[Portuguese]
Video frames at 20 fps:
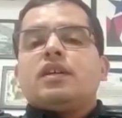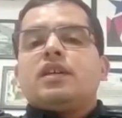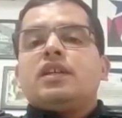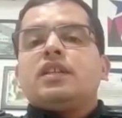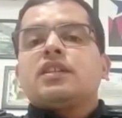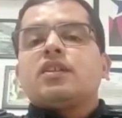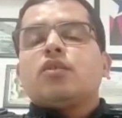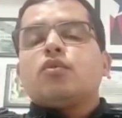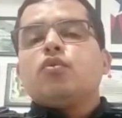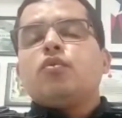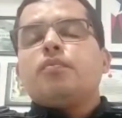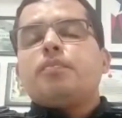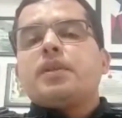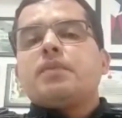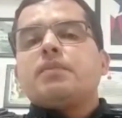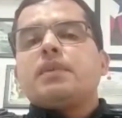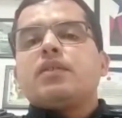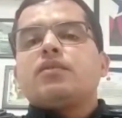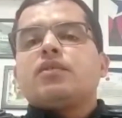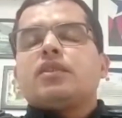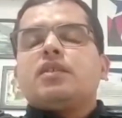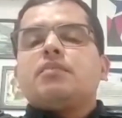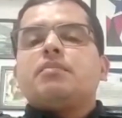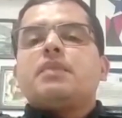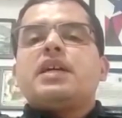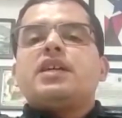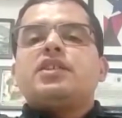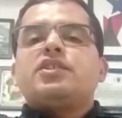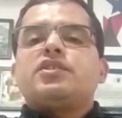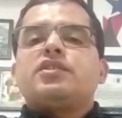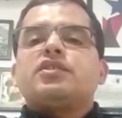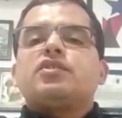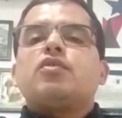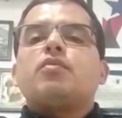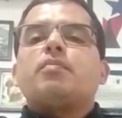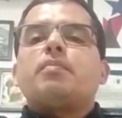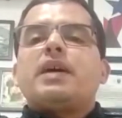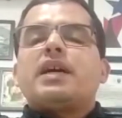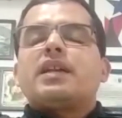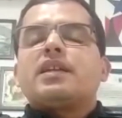Então, no primeiro trimestre,
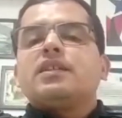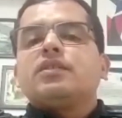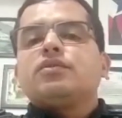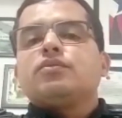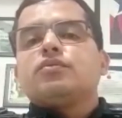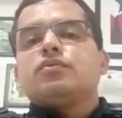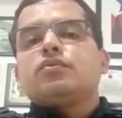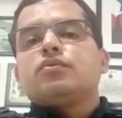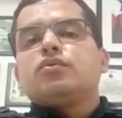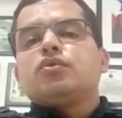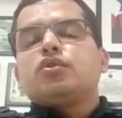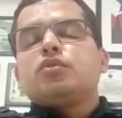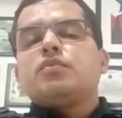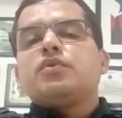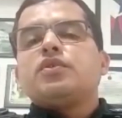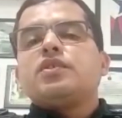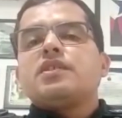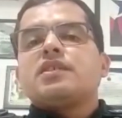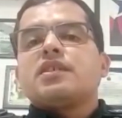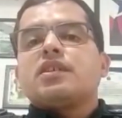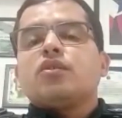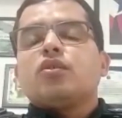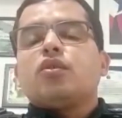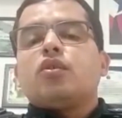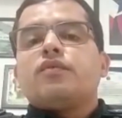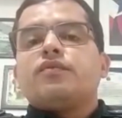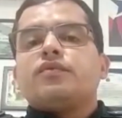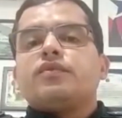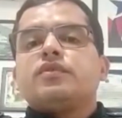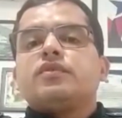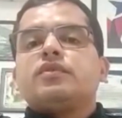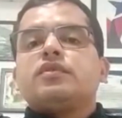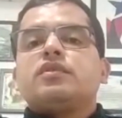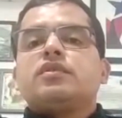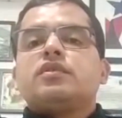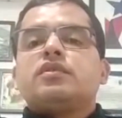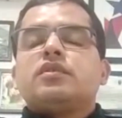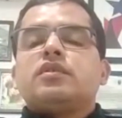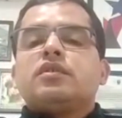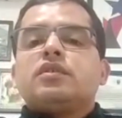comparando 2019
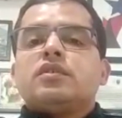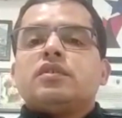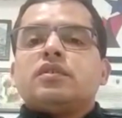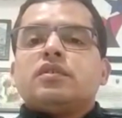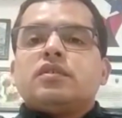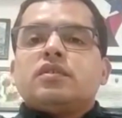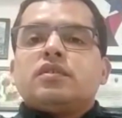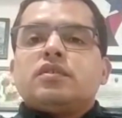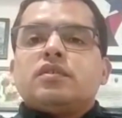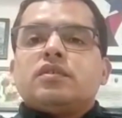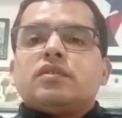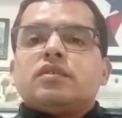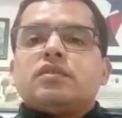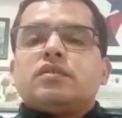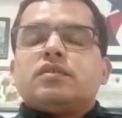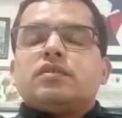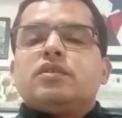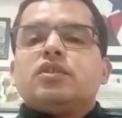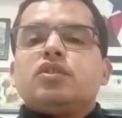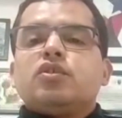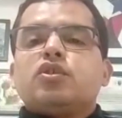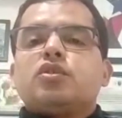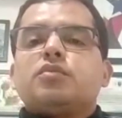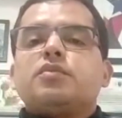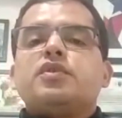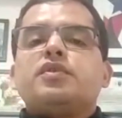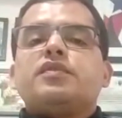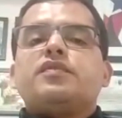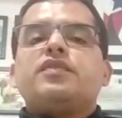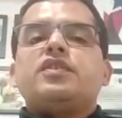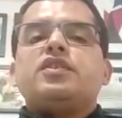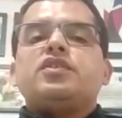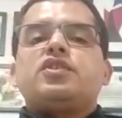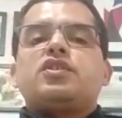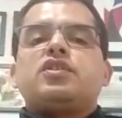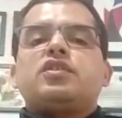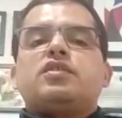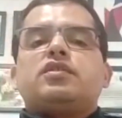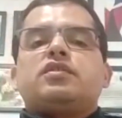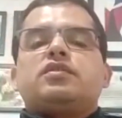e
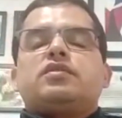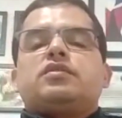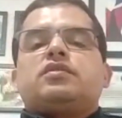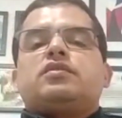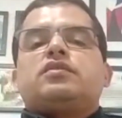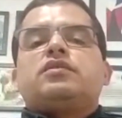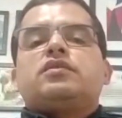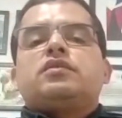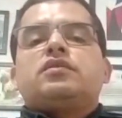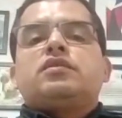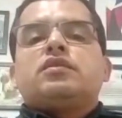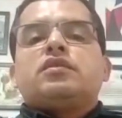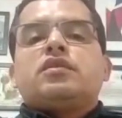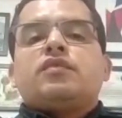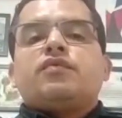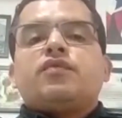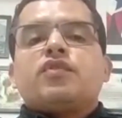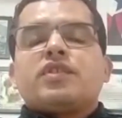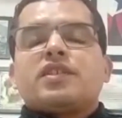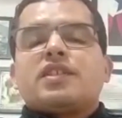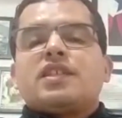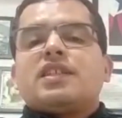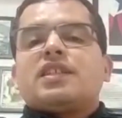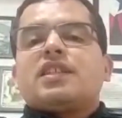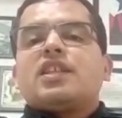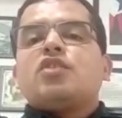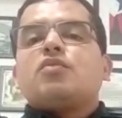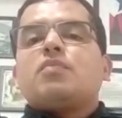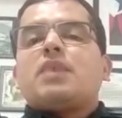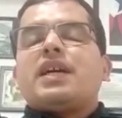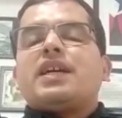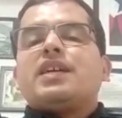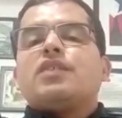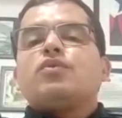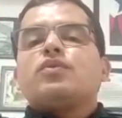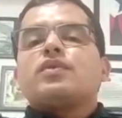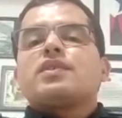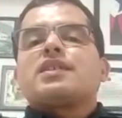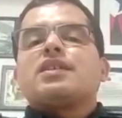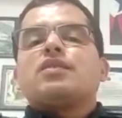2020, você tem uma
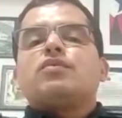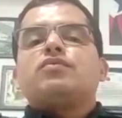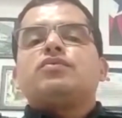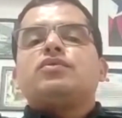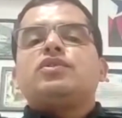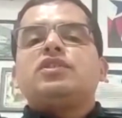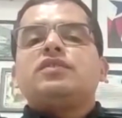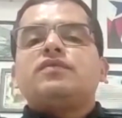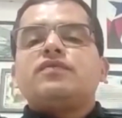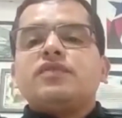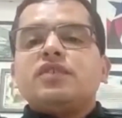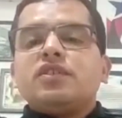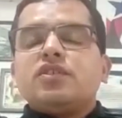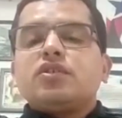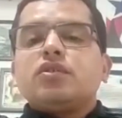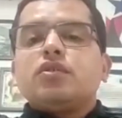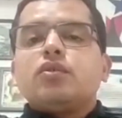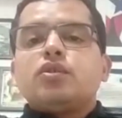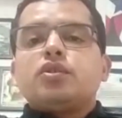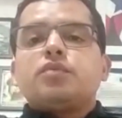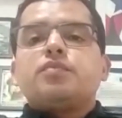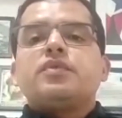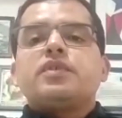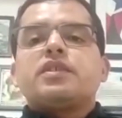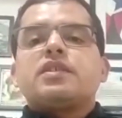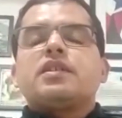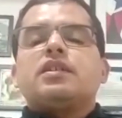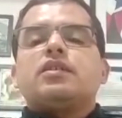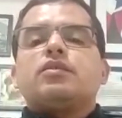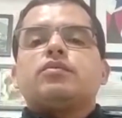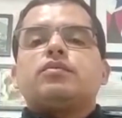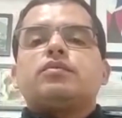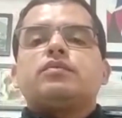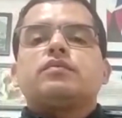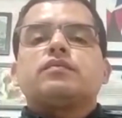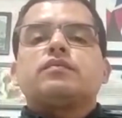redução de 22%,